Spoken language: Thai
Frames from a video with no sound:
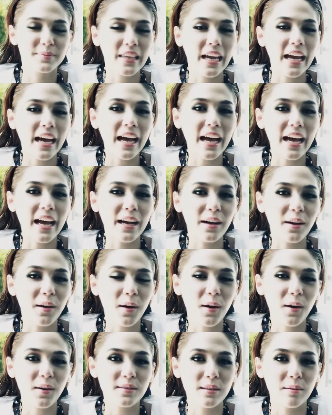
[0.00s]
ค่ะ
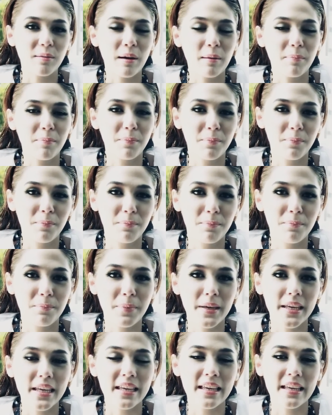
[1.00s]
ก็สำหรับ
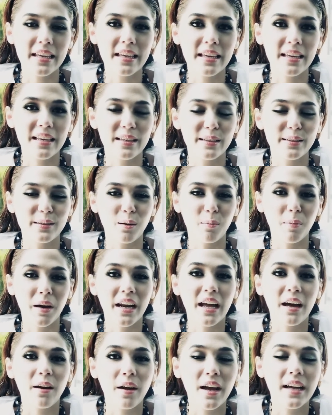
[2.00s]
ปี
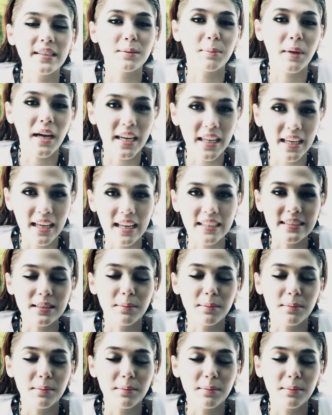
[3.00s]
2555 ที่กำลัง